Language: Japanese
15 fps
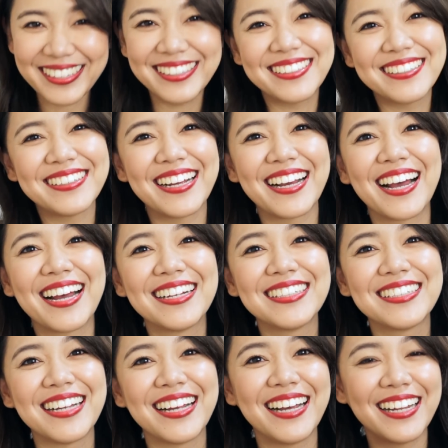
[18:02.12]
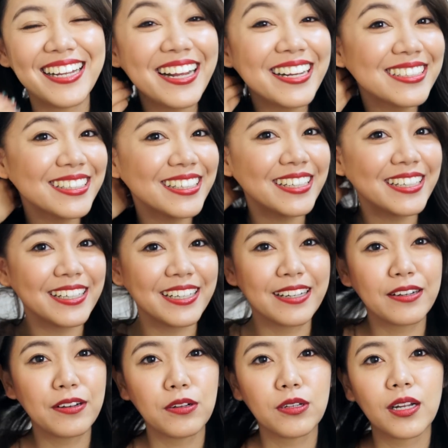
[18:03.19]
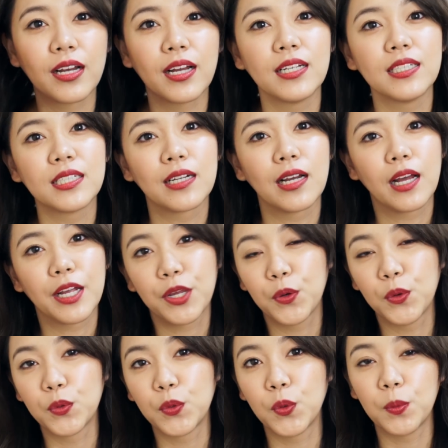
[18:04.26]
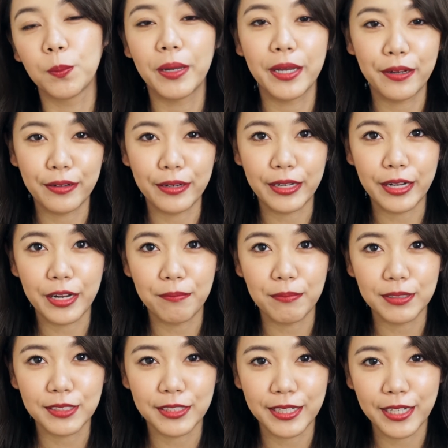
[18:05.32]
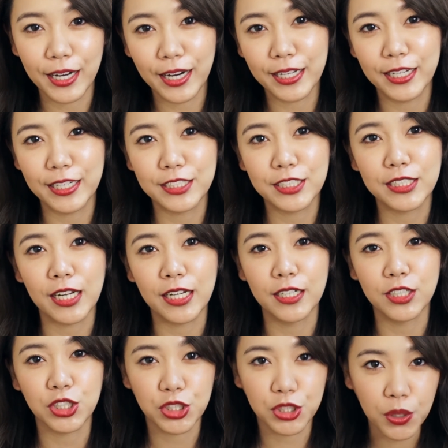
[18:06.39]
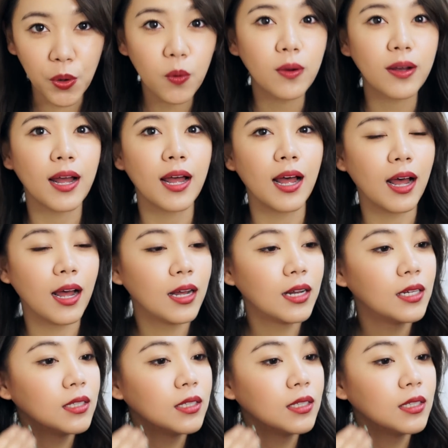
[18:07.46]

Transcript: 上で完成ですこんな感じが今日のメイクになりますいかがでしたでしょうか